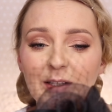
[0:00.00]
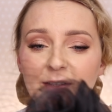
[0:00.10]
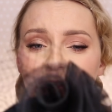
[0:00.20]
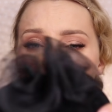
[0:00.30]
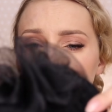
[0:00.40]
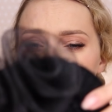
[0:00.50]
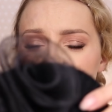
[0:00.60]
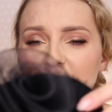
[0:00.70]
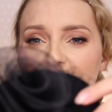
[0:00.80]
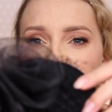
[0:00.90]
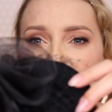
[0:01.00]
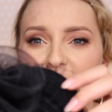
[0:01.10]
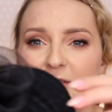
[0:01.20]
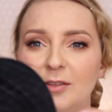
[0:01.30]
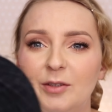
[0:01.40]
Ten już znacie
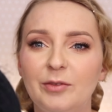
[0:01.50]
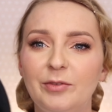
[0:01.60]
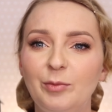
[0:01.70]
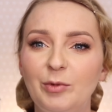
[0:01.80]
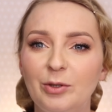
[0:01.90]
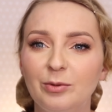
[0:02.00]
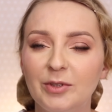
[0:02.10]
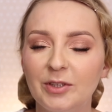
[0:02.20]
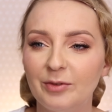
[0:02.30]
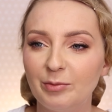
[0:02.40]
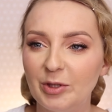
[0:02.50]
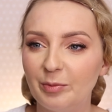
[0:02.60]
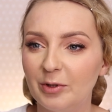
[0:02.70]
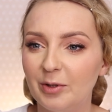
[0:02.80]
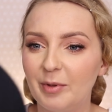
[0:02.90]
z jednego filmiku, też Wam się
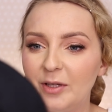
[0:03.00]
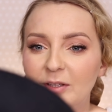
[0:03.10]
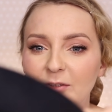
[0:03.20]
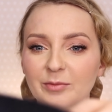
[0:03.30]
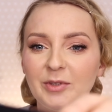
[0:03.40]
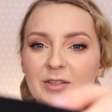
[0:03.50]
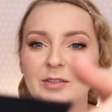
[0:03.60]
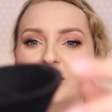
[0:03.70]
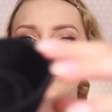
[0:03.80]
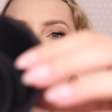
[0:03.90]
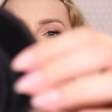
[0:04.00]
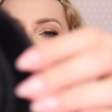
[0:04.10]
podoba, natomiast to